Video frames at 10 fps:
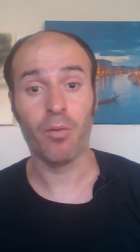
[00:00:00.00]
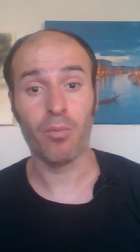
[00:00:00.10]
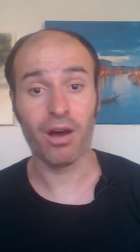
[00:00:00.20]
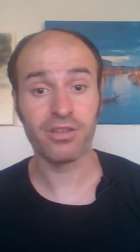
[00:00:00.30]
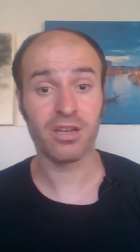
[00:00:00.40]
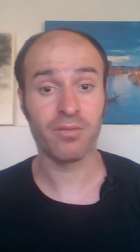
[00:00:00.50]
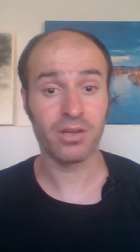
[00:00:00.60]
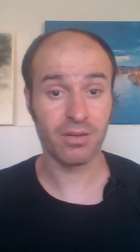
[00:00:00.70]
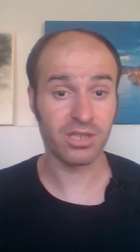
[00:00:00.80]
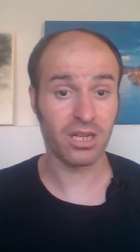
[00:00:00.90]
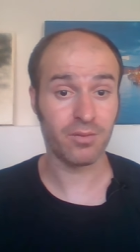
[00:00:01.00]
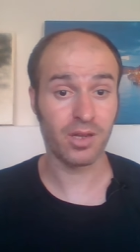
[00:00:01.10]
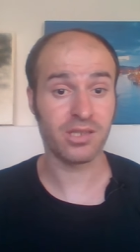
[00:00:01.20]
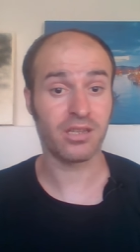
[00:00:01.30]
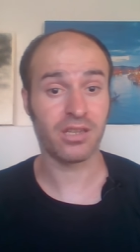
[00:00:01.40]
mavi takım kırmızı takım
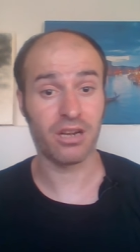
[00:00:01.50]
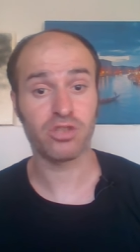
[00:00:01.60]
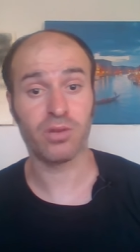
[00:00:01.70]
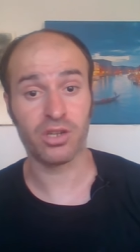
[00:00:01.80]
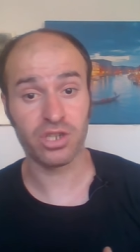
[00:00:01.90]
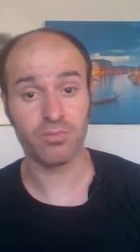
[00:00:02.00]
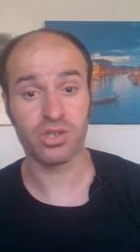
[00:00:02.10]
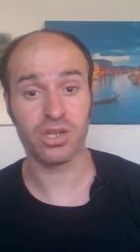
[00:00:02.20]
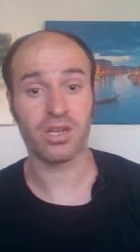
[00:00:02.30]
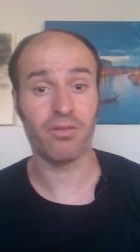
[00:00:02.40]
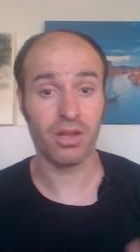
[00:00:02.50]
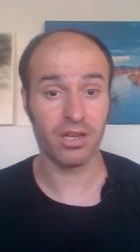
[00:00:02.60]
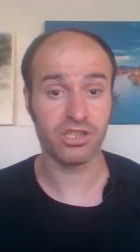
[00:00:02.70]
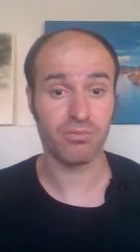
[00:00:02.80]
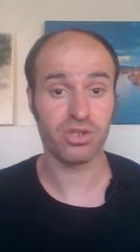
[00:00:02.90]
arasında tartışma çıkmıştı,
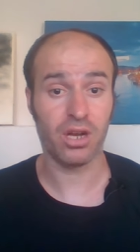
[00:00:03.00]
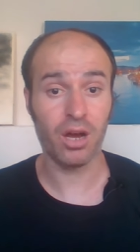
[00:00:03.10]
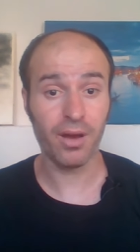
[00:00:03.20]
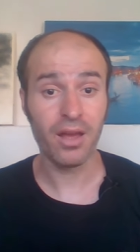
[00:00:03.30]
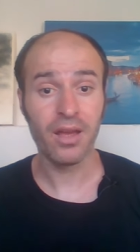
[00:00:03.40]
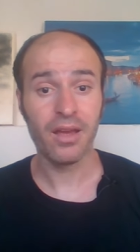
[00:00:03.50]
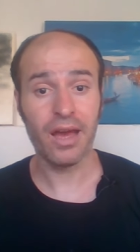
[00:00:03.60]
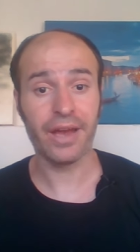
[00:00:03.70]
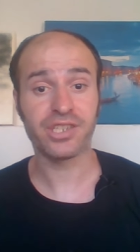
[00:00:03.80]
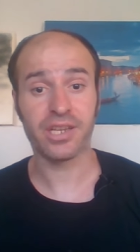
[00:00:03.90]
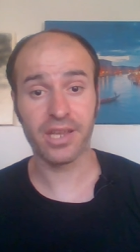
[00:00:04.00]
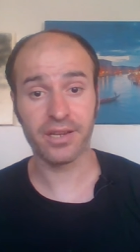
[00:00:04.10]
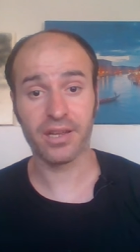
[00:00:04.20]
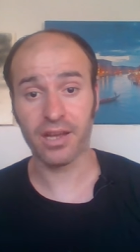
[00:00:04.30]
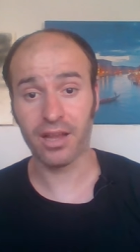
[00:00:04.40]
kavgalar çıkmıştı ama her şey
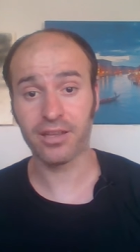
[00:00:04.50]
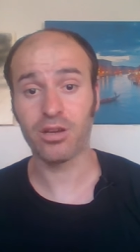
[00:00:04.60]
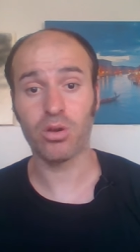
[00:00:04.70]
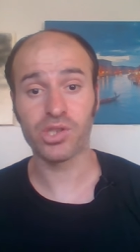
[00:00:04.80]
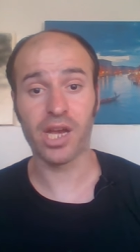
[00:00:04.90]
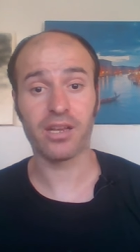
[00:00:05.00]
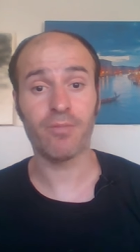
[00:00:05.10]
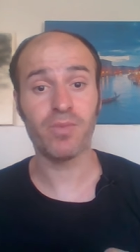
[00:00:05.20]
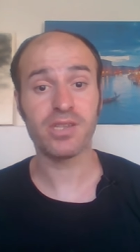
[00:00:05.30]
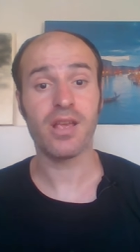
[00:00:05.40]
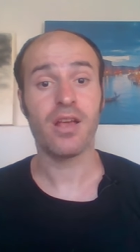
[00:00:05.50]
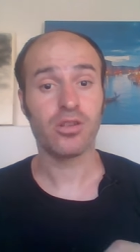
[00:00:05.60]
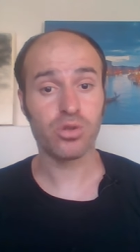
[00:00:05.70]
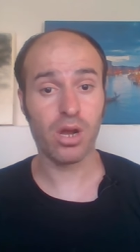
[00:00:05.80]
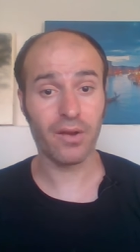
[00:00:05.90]
geride kaldı. Özellikle biz
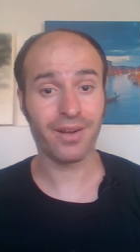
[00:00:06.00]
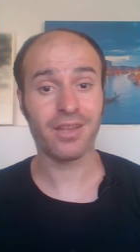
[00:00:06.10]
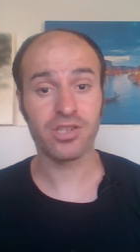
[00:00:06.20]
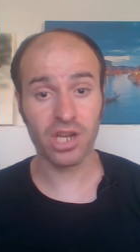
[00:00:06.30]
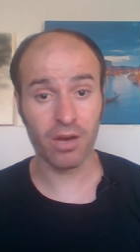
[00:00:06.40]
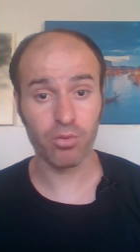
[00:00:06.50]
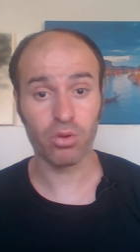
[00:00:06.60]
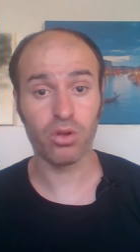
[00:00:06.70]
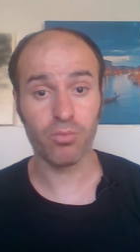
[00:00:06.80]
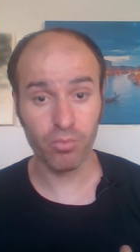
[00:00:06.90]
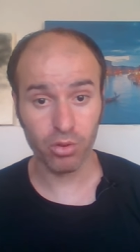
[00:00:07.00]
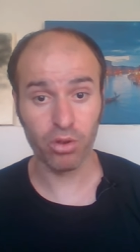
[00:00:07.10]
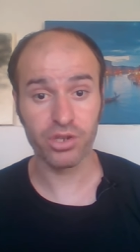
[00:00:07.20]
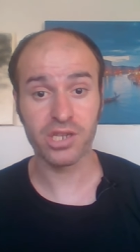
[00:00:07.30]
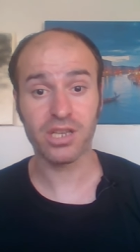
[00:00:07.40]
Survivor'in şampiyonu
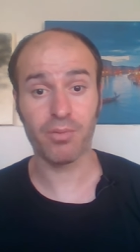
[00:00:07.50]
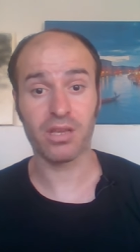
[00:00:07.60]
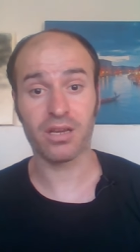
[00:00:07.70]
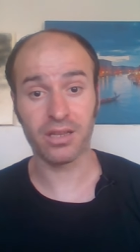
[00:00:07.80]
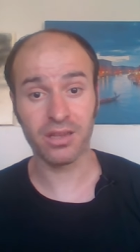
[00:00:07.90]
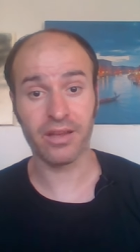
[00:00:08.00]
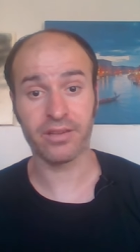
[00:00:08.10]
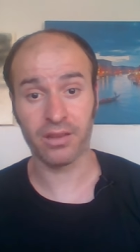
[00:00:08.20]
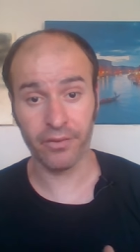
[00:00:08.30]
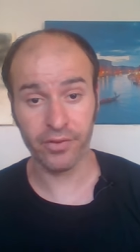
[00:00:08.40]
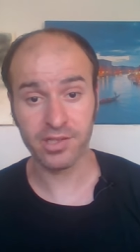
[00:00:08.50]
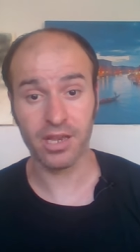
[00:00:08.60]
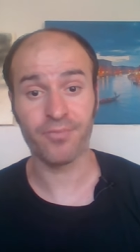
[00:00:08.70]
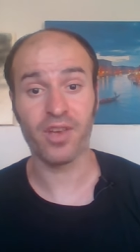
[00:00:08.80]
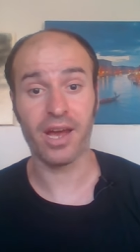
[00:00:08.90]
göreceğiz. Tabii ki kadınlardan Nefise
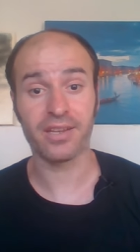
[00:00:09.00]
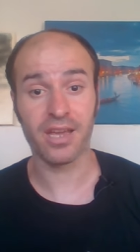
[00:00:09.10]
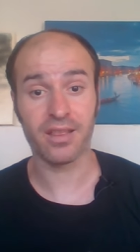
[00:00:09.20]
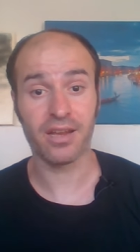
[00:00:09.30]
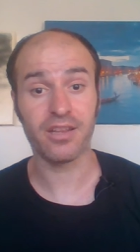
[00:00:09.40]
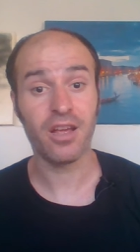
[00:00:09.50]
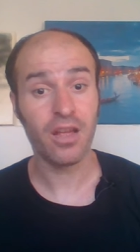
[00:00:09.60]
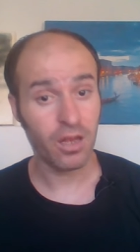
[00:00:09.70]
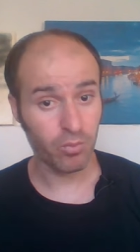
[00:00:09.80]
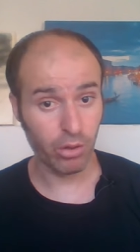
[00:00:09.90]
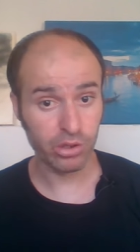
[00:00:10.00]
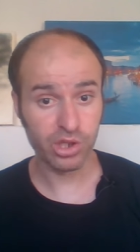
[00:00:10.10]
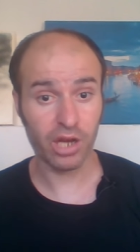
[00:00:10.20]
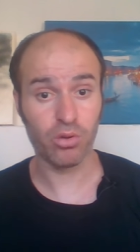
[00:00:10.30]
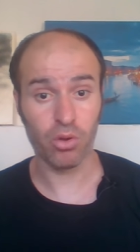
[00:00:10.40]
ve erkeklerden
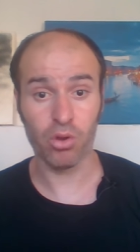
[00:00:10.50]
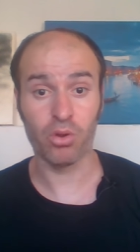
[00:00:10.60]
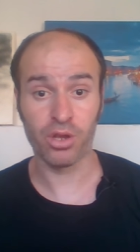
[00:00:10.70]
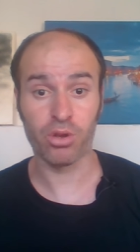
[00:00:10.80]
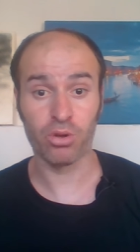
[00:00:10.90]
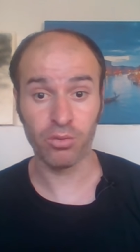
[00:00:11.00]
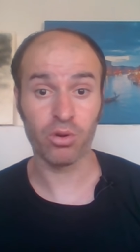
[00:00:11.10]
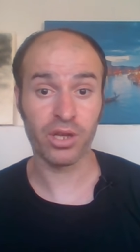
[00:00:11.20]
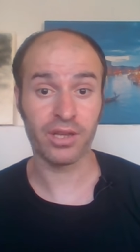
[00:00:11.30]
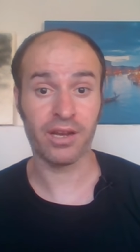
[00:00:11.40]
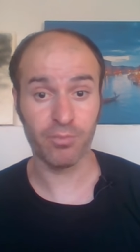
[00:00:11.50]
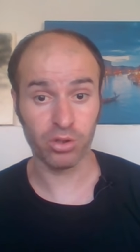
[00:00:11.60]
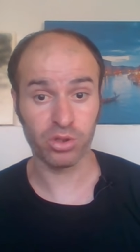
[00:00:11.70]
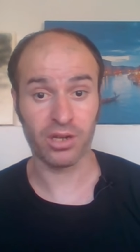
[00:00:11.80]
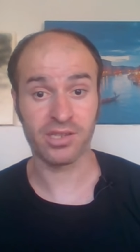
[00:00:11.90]
Botan önde yürüyor. O ile
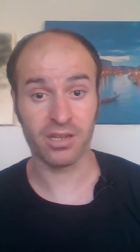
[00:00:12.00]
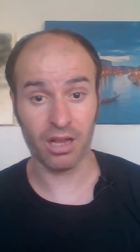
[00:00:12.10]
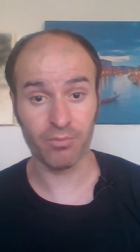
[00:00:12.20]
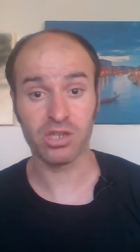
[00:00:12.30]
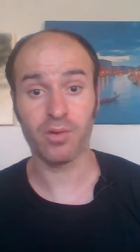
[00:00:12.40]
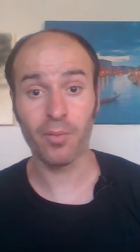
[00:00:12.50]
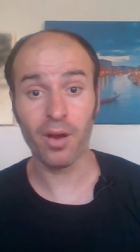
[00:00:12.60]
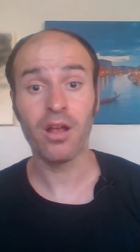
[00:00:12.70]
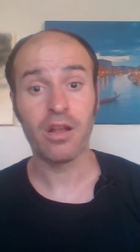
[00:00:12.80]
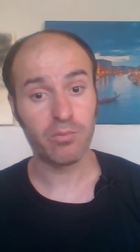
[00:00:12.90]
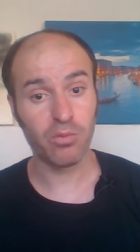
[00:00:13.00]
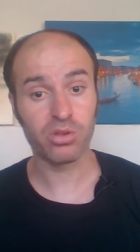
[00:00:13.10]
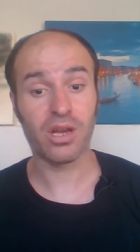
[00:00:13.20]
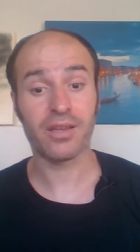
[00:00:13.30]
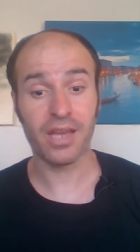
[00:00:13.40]
Botan arasında kalmışım ama
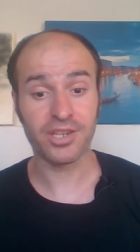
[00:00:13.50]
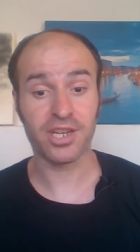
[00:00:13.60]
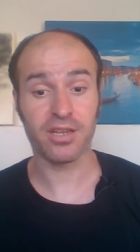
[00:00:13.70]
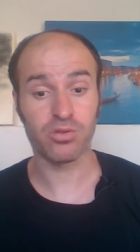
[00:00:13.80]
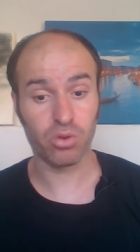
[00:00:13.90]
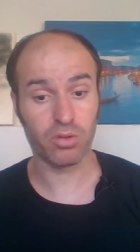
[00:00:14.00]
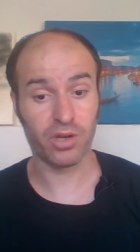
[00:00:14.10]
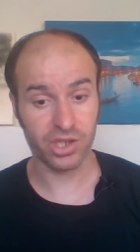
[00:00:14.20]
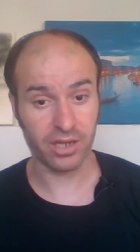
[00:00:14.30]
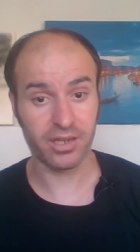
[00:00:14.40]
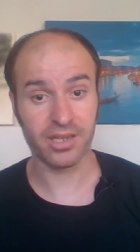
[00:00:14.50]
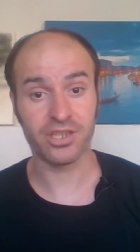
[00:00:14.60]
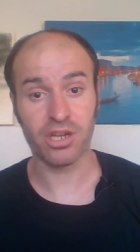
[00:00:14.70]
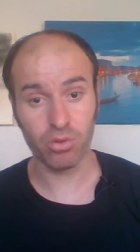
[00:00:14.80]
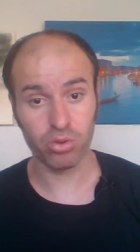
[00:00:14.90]
Botan gerçekten zorlu başardı
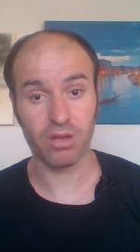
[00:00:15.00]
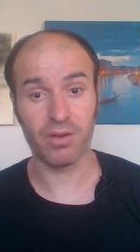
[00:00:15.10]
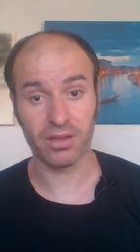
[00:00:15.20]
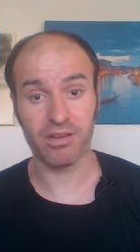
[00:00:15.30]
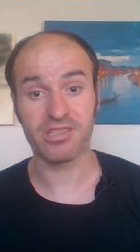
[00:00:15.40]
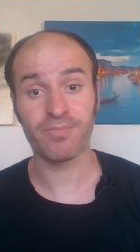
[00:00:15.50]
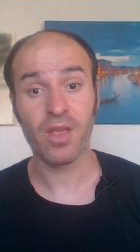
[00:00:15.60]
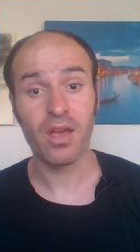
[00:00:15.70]
arkadaşlar. Kutlamak lazım.